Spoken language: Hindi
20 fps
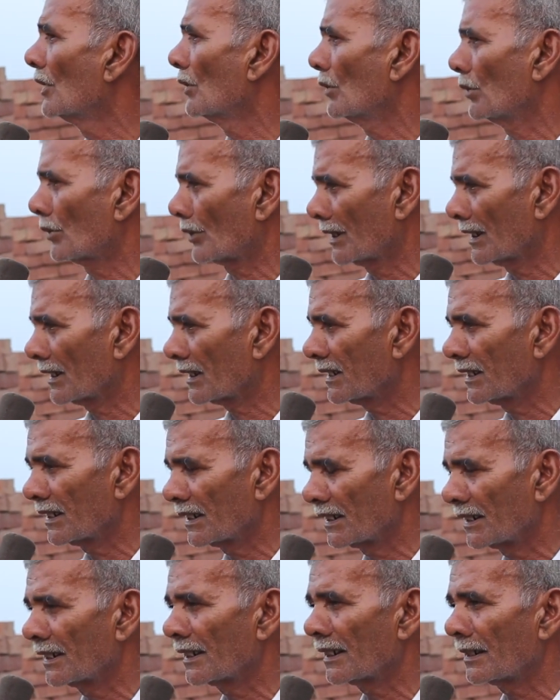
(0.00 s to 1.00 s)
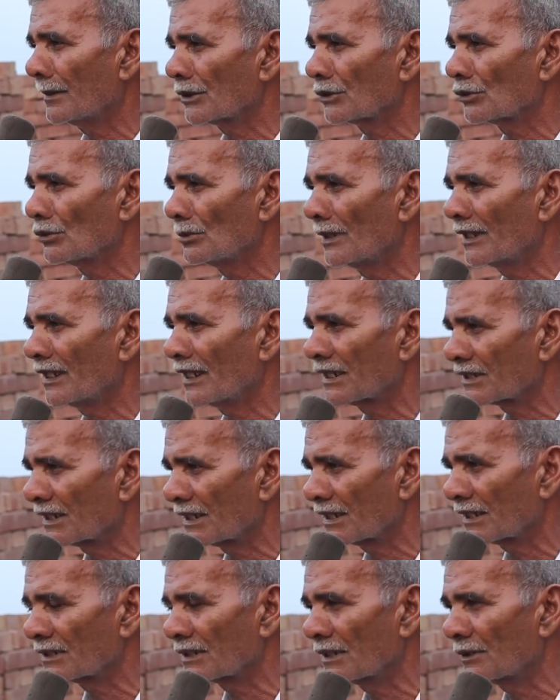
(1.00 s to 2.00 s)
और नखी के डेरे में जो हमारी एक
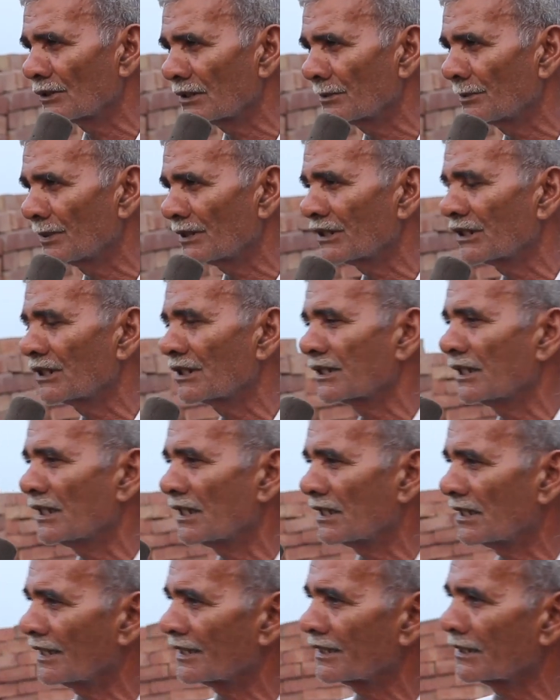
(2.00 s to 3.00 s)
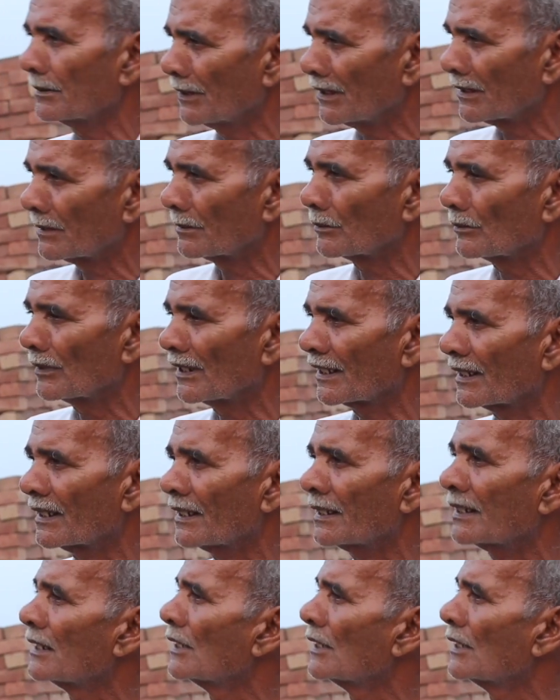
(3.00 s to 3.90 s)
सड़क थी बत्तीस लाख का एस्टीमेट बनवा गया